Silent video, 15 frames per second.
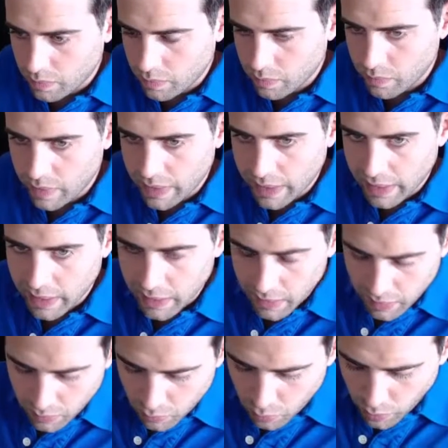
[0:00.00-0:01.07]
on va
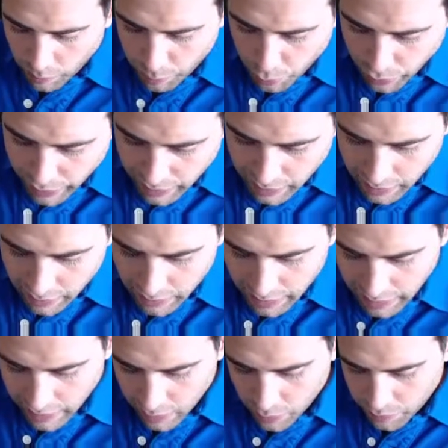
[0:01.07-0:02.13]
créer, on aurait pu le,
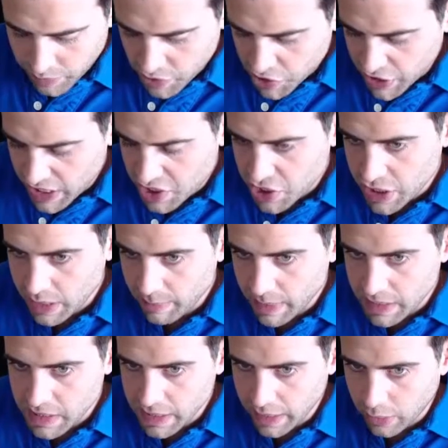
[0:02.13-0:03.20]
créer le fichier
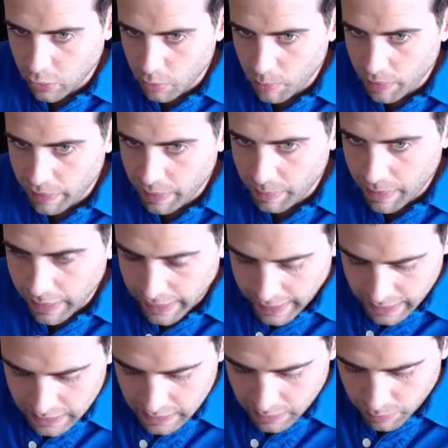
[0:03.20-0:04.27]
HTML directement avec
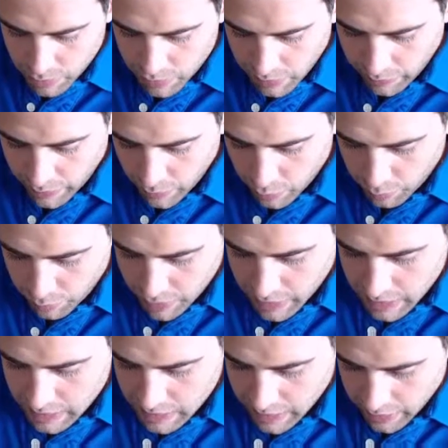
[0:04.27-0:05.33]
brackets, mais je vais le faire depuis
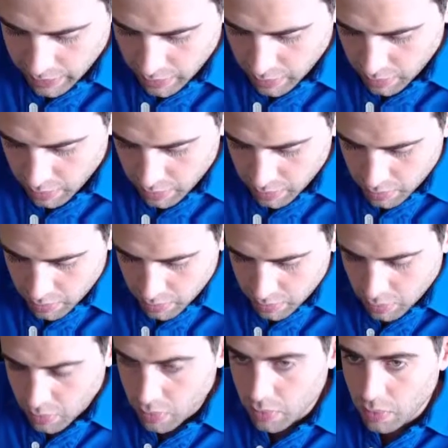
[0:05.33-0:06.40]
l'extérieur.
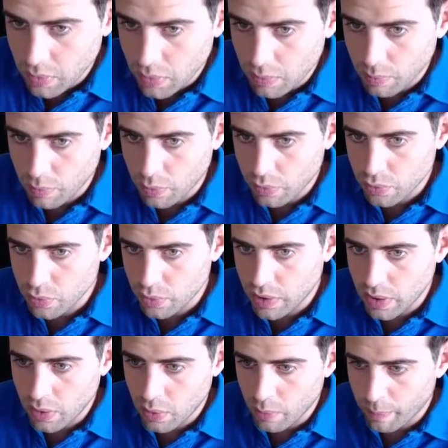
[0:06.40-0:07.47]
Pour ceux
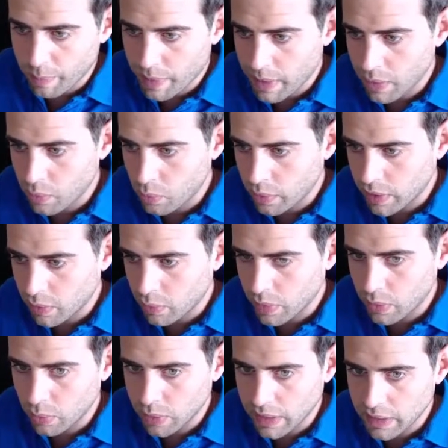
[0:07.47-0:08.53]
qui ou qui ont
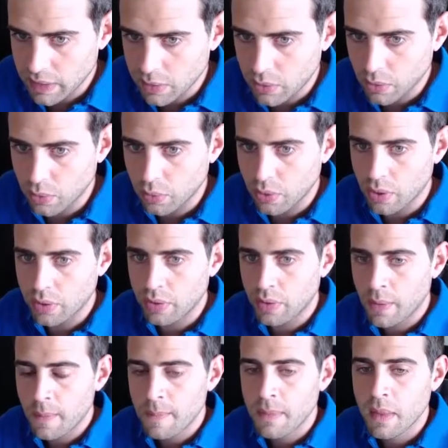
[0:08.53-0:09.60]
un autre éditeur de code.
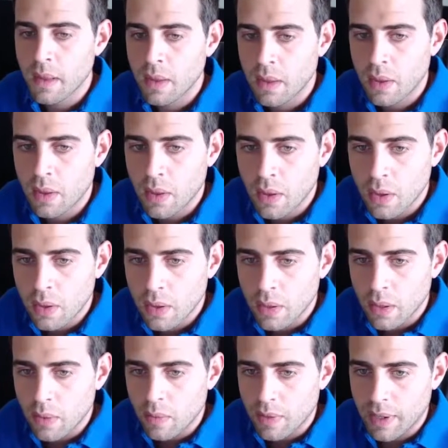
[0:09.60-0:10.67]

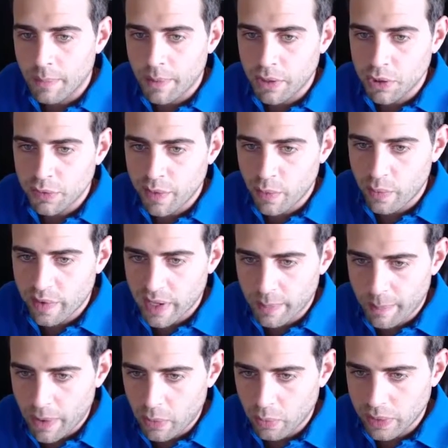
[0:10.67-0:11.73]
Voilà, maintenant je vais
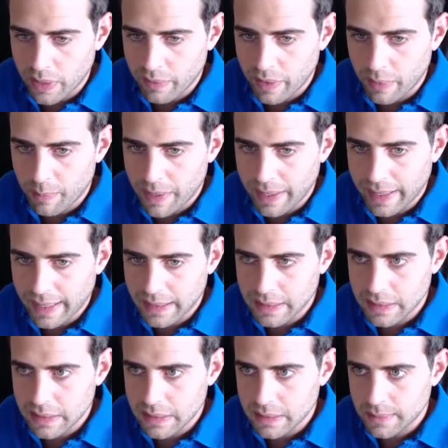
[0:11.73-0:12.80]
l'ouvrir par contre avec
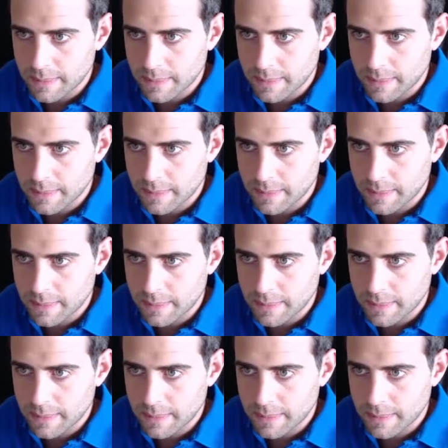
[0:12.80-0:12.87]
brackets.